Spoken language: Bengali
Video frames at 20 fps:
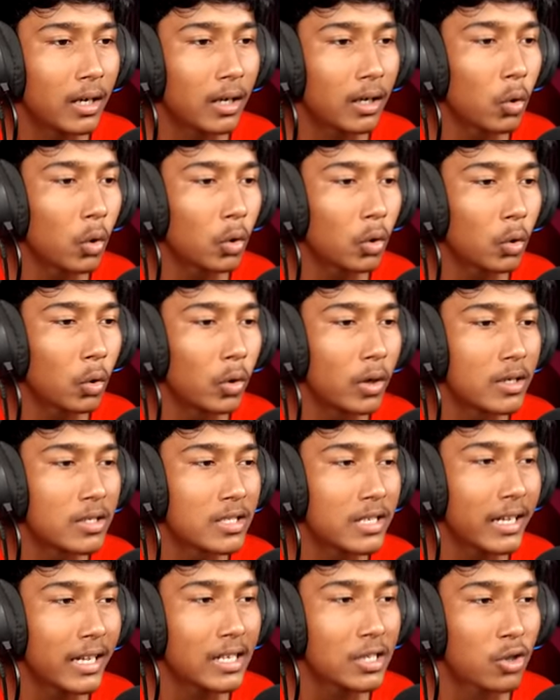কুক নুডলস
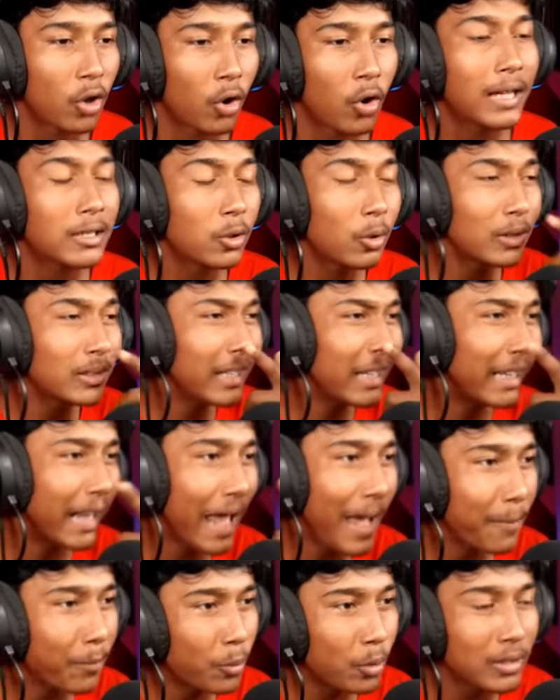ঠিক আছে চলো আচ্ছা ওখান থেকে
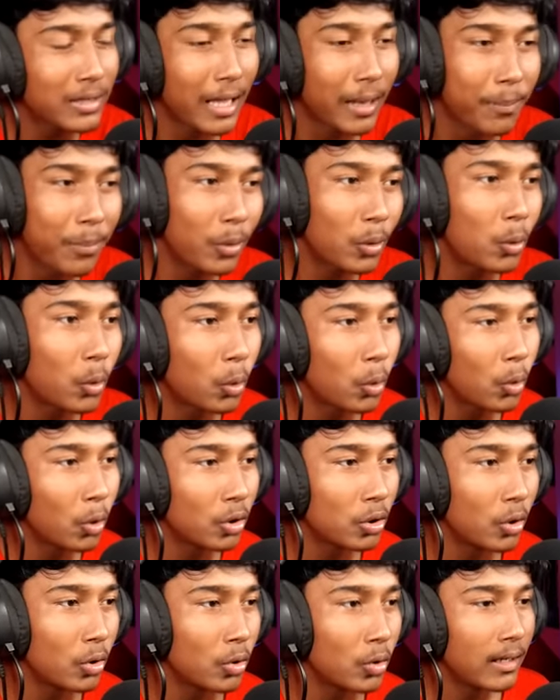গ্র্যাব করে তারপর কুক
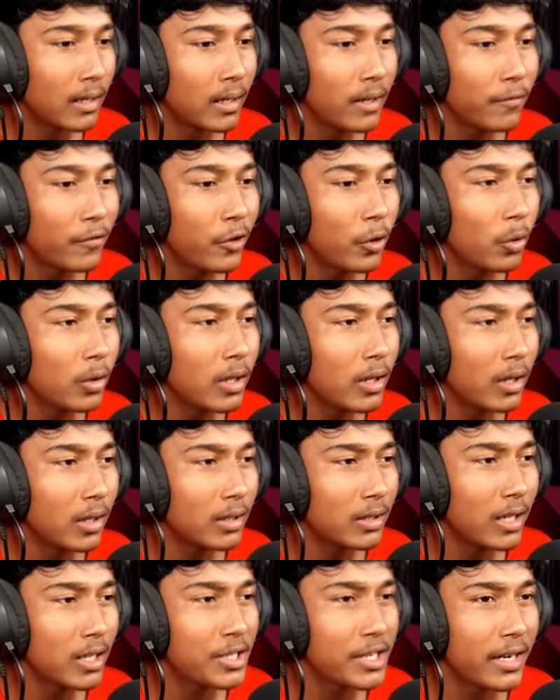করতে হতো রিফিউল
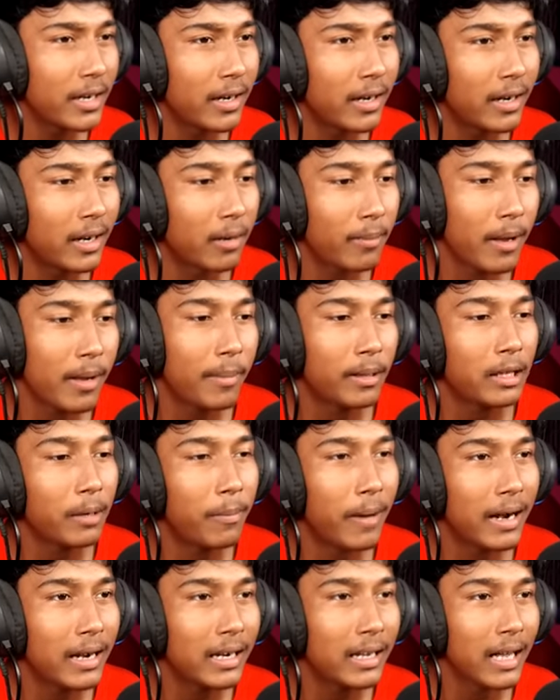দ্য জেনারেটর ভাই আমাদের
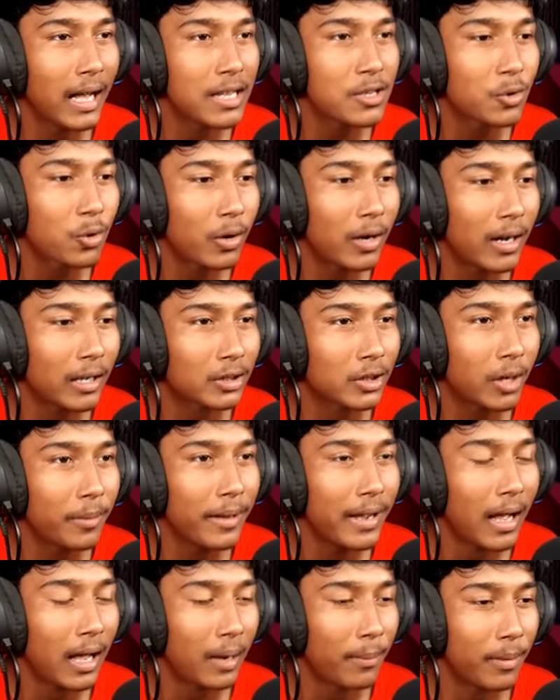বাড়ির কাজ করে রাখতে
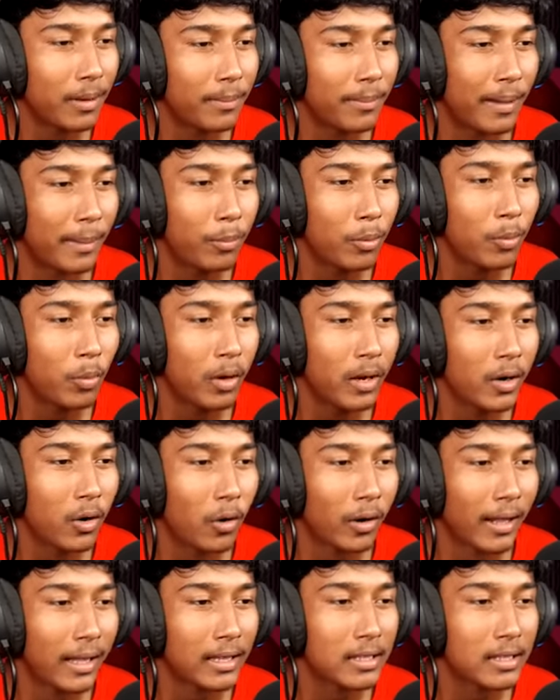হবে আর আমার বাপু মনে হয় নটায়